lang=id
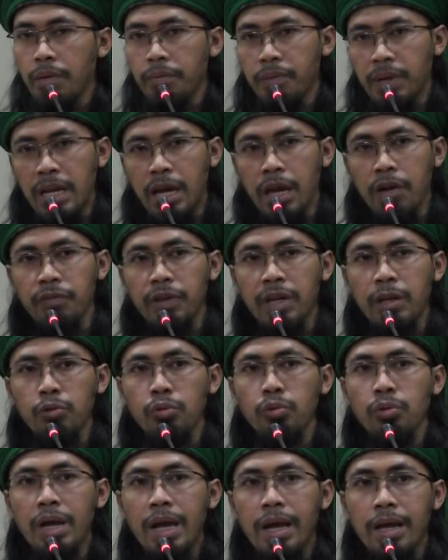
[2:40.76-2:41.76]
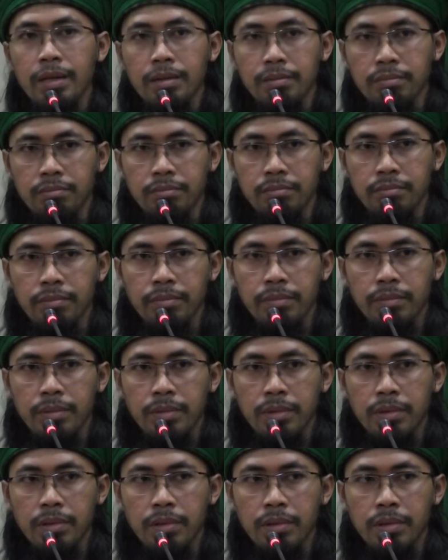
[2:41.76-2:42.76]
Pada hafal Quran.
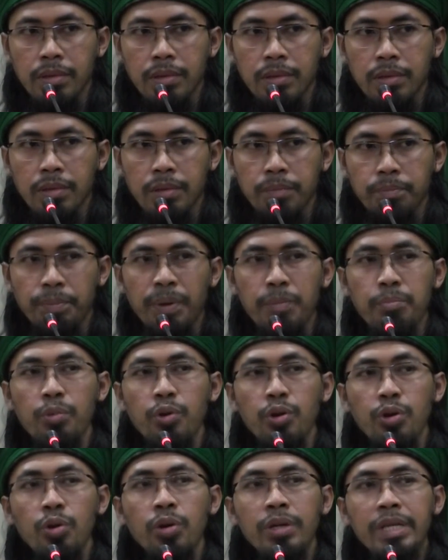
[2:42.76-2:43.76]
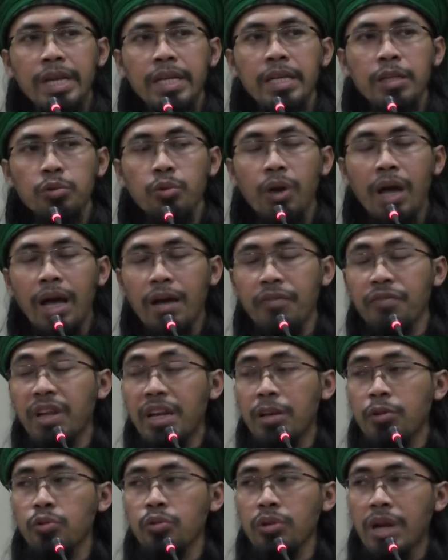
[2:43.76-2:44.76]
Pembunuhnya itu
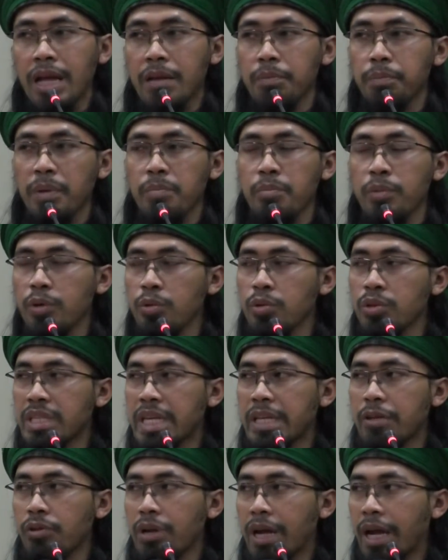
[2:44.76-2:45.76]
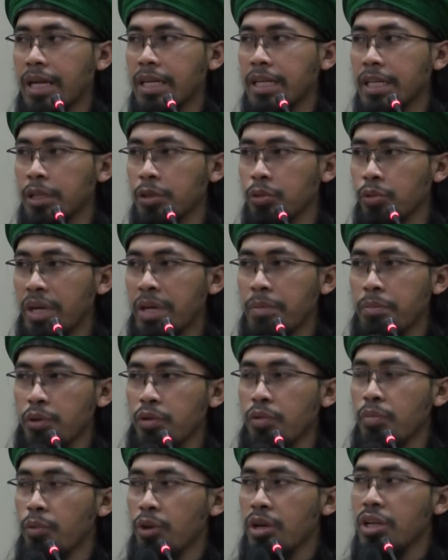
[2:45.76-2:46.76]
hafal Quran, pembunuh Sayyidina Ali itu
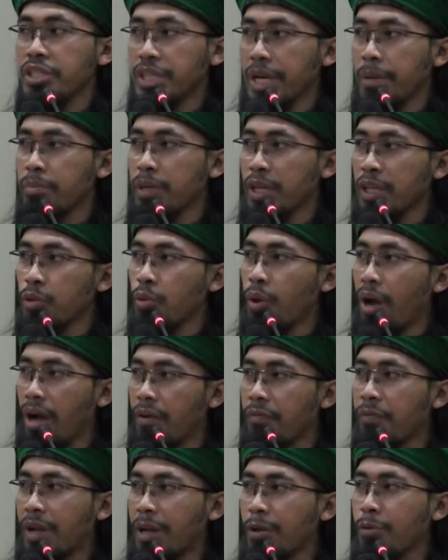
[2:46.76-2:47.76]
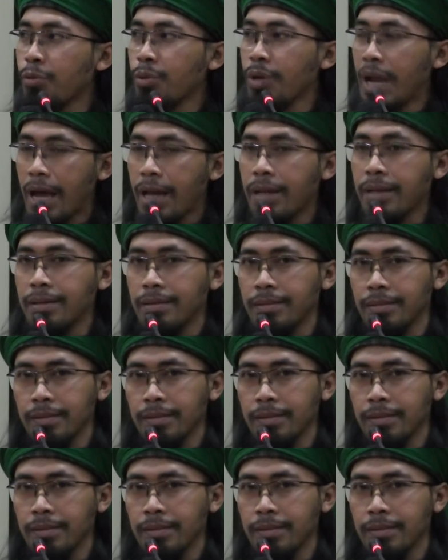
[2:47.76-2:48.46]
Ibnu Muljam itu hafal Quran.